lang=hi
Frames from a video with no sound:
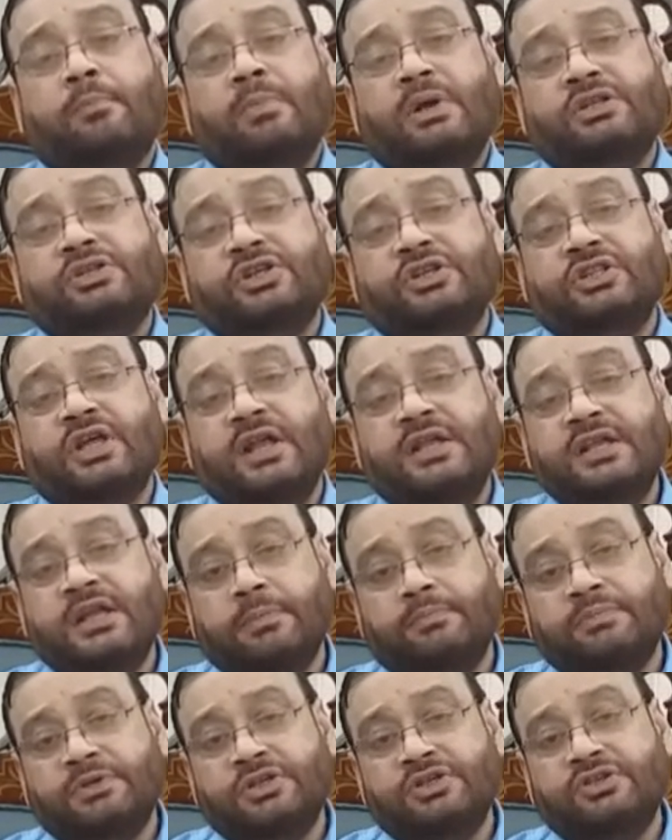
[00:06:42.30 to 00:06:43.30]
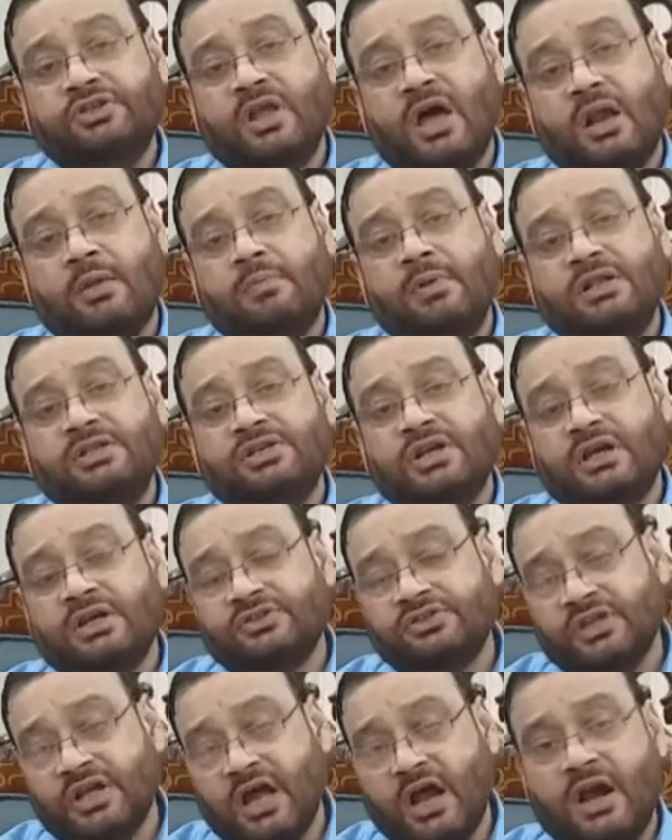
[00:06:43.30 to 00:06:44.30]
बच्चेदानी अपनी नॉर्मल जगह
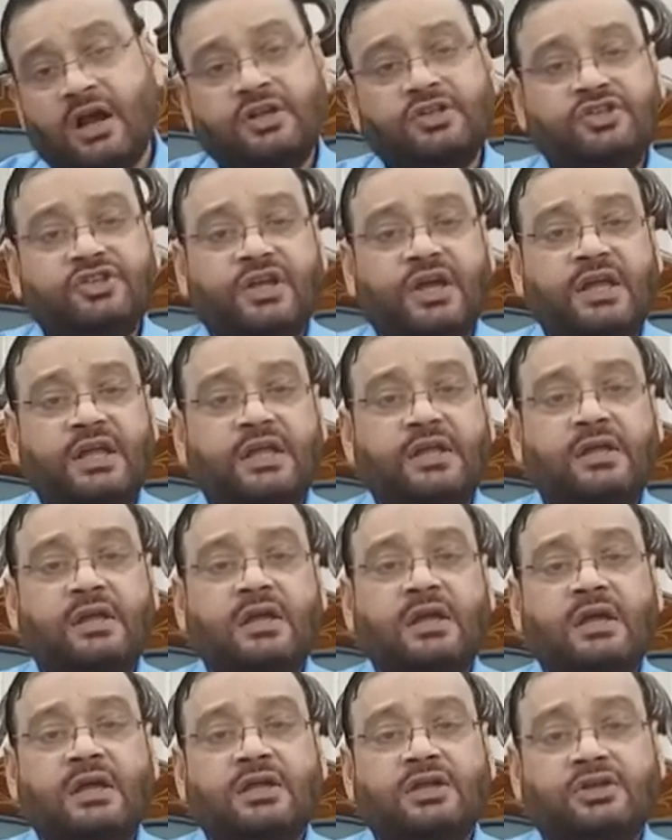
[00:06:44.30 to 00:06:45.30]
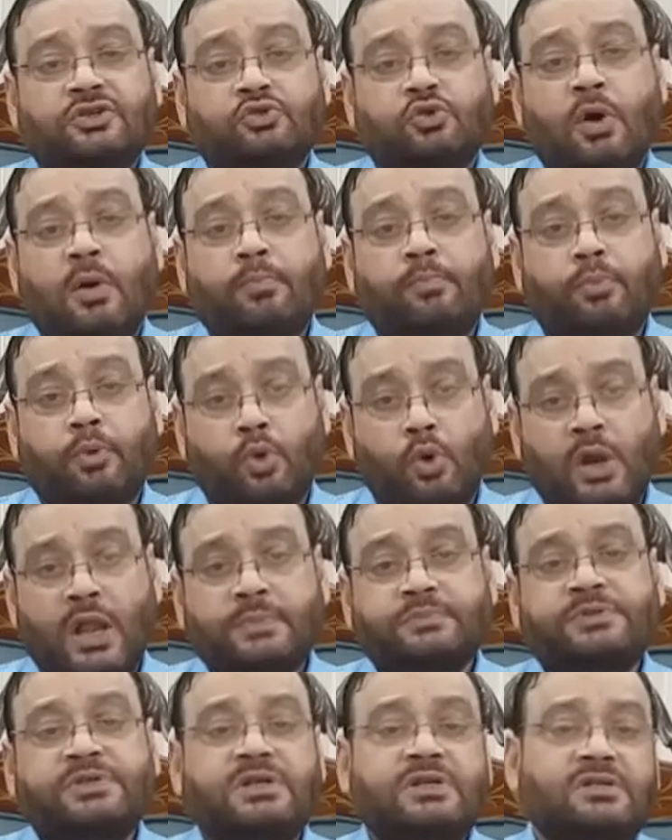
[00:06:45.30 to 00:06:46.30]
से हट जाए इसको हम
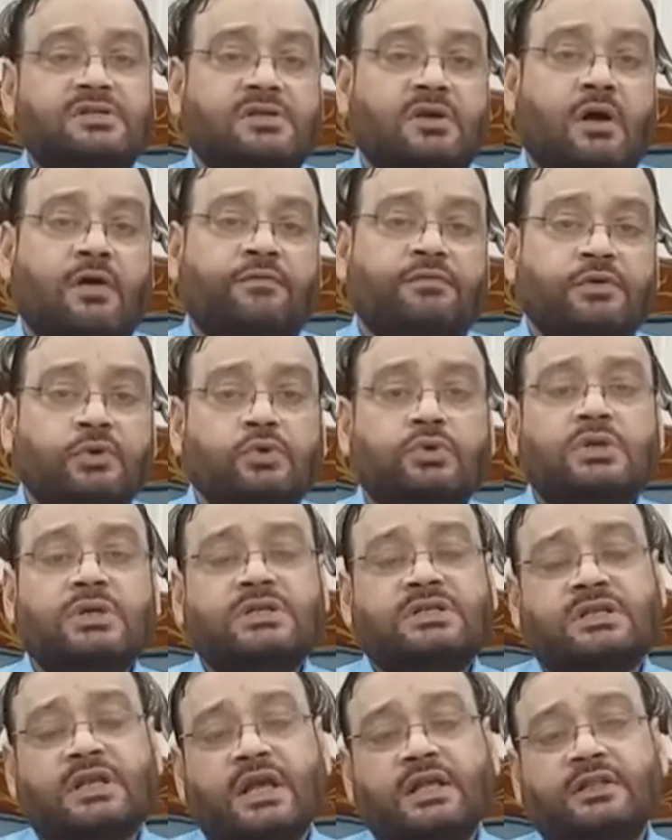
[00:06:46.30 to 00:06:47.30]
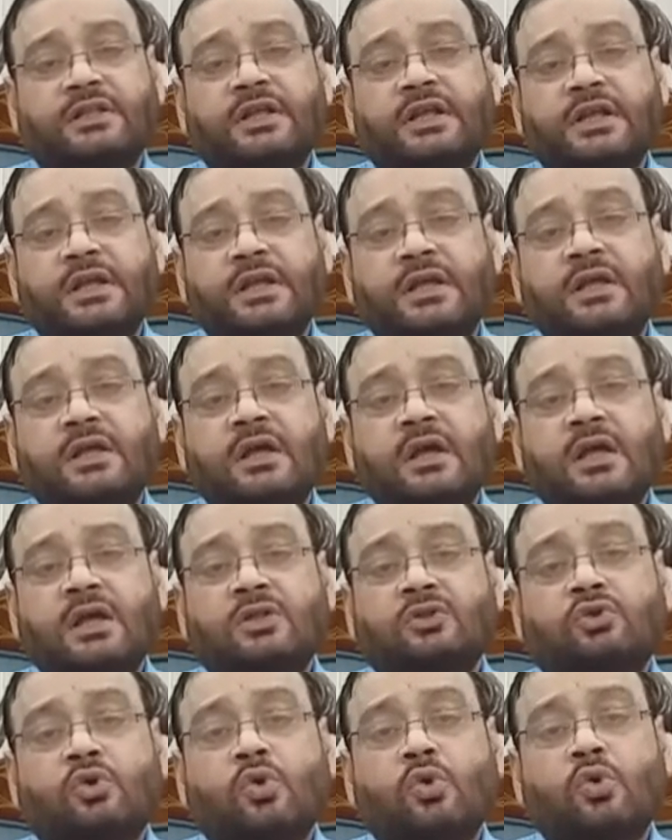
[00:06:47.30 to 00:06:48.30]
प्रोलेप्सिस ऑफ यूट्रस कहते हैं
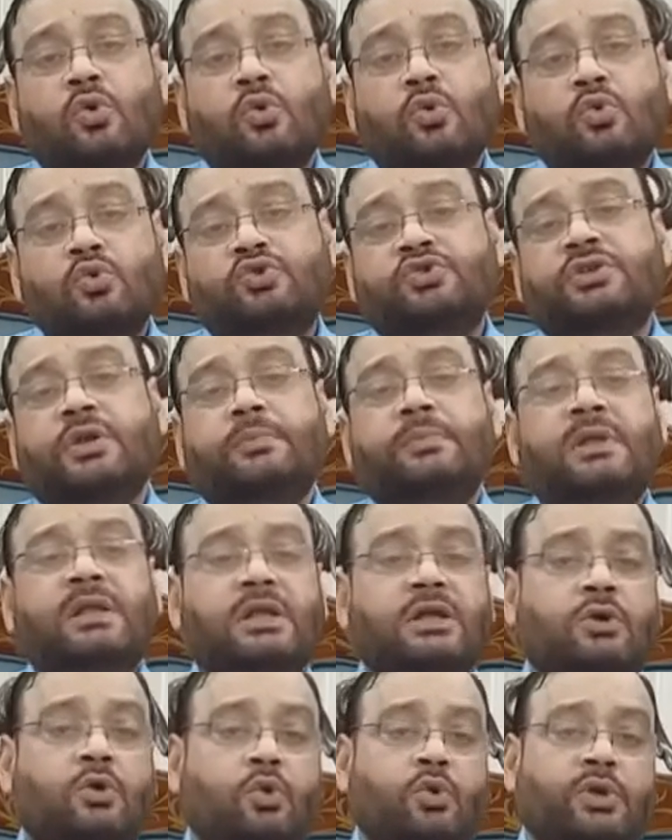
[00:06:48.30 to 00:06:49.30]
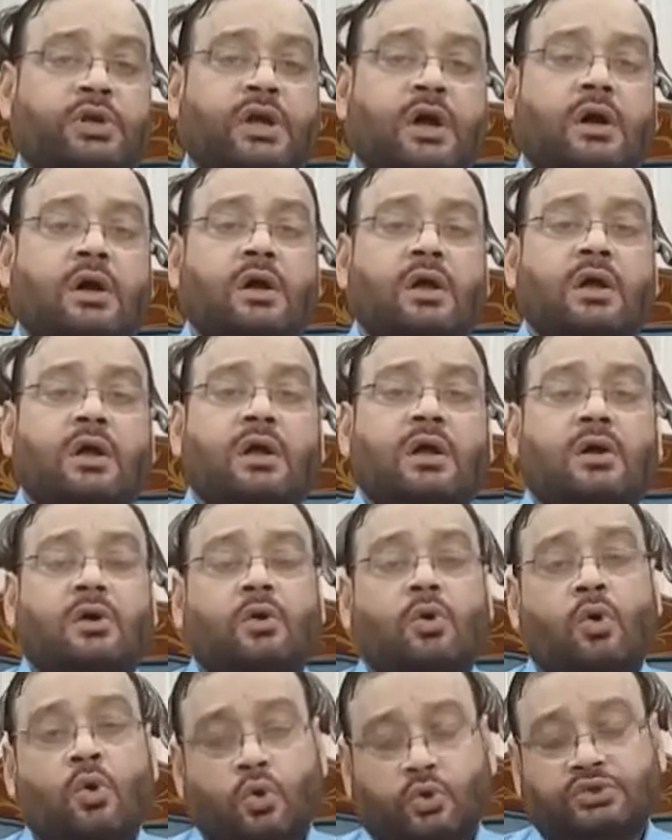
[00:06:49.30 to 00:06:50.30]
तो उससे भी लिकोरिया
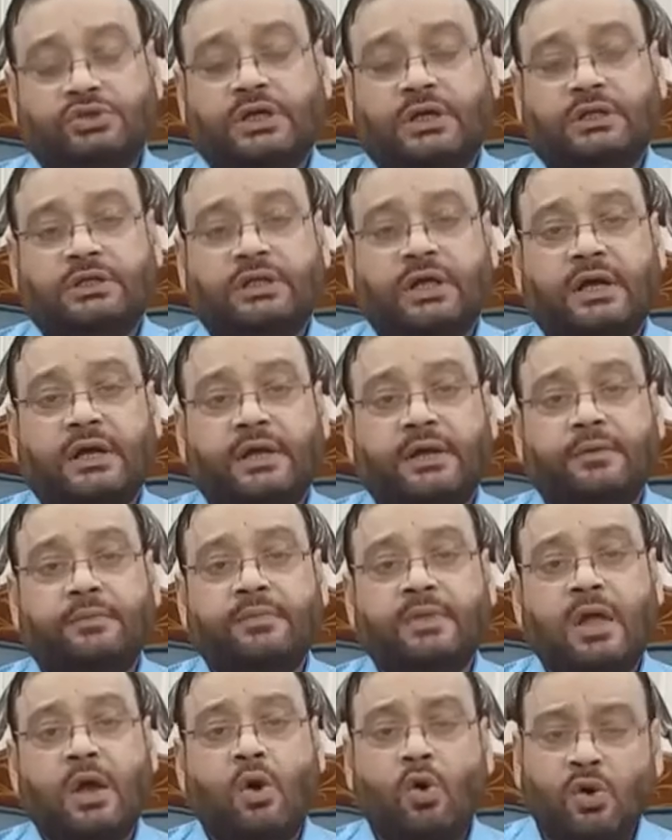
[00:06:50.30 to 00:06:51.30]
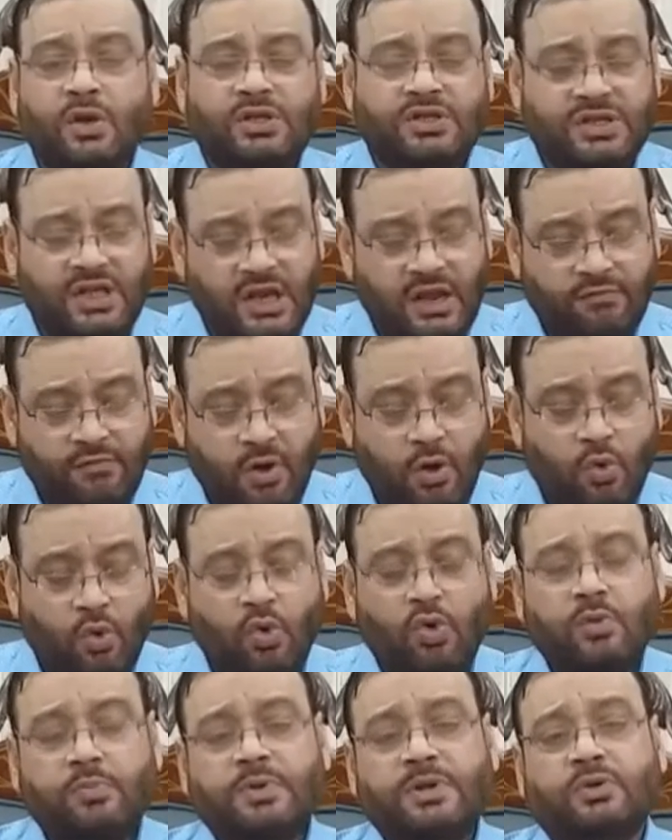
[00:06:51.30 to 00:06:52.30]
हो सकता है और इसके अलावा
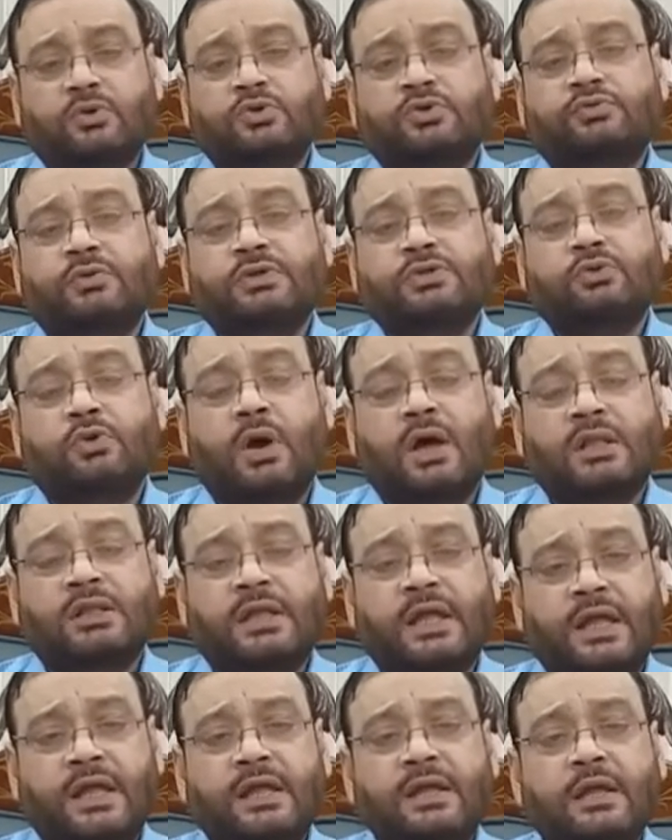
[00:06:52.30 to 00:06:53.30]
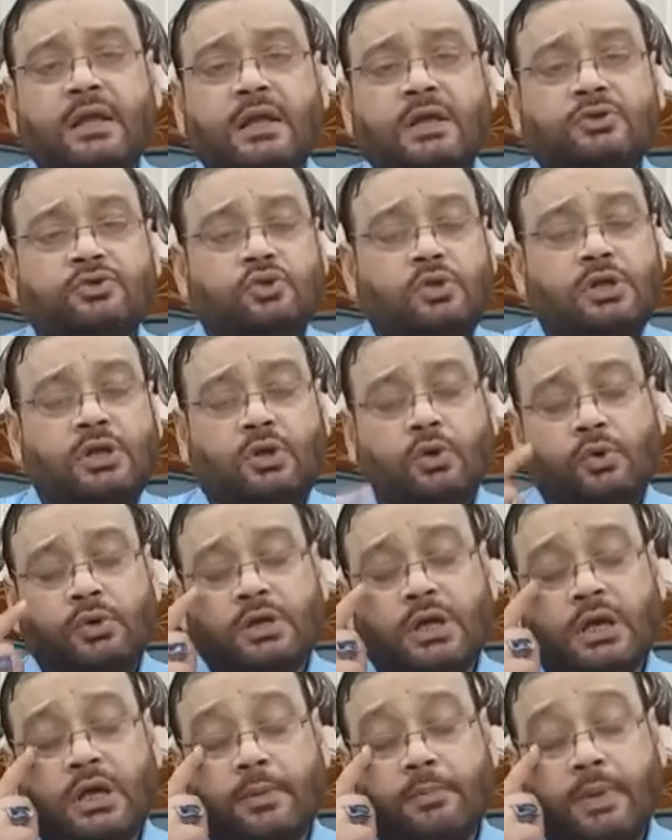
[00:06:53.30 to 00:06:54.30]
और भी कुछ वजूहत हैं जो
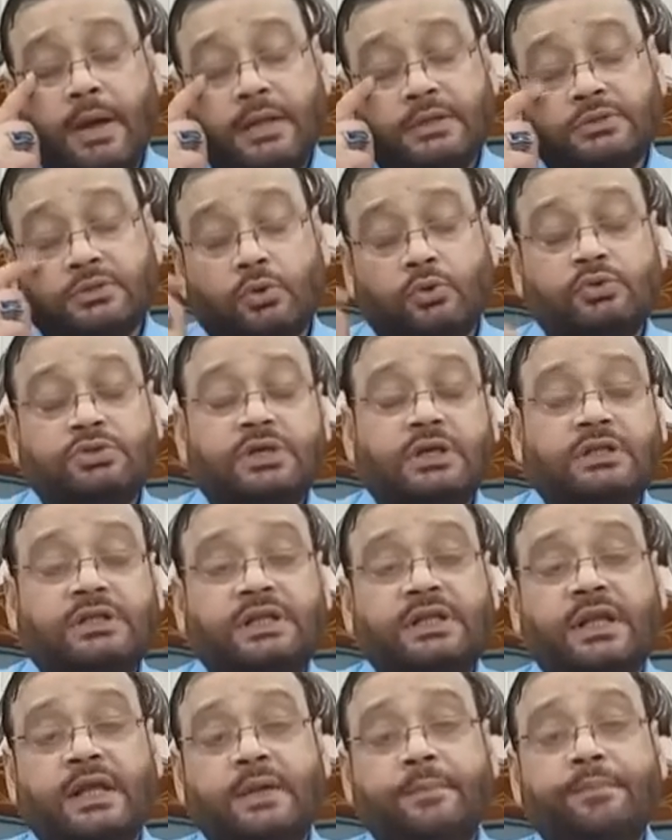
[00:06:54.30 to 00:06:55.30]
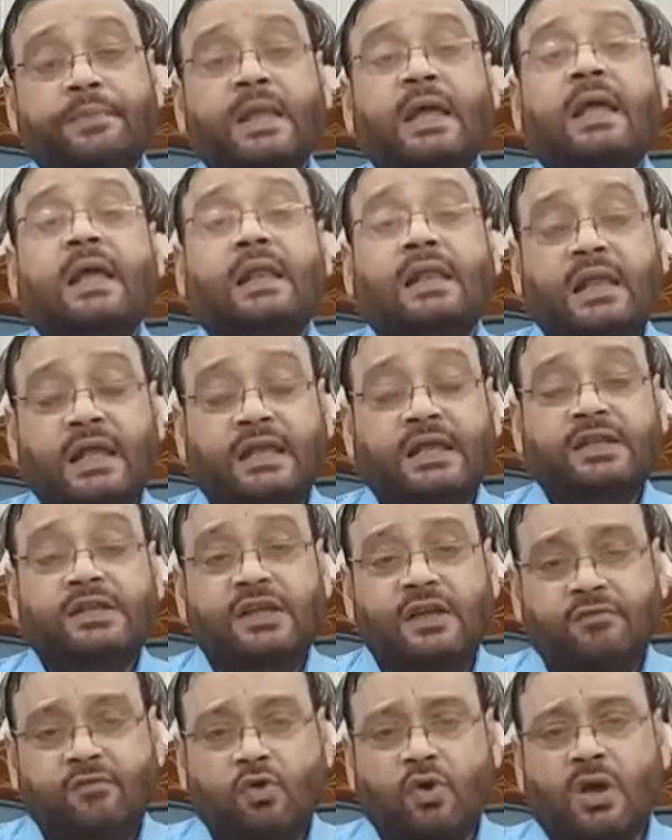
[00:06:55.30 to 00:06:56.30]
लिकोरिया का बायस हो सकती हैं लेकिन
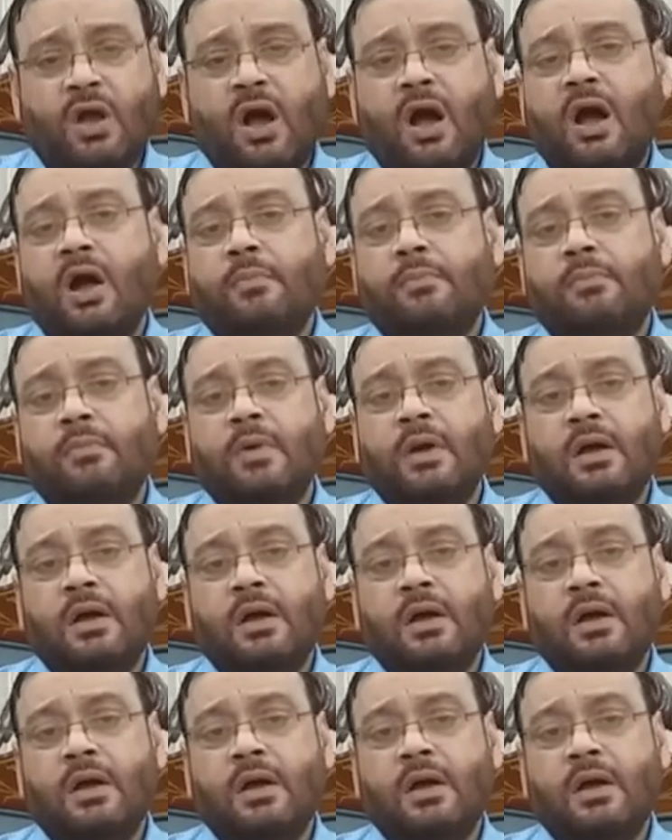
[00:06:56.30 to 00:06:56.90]
ये वो काम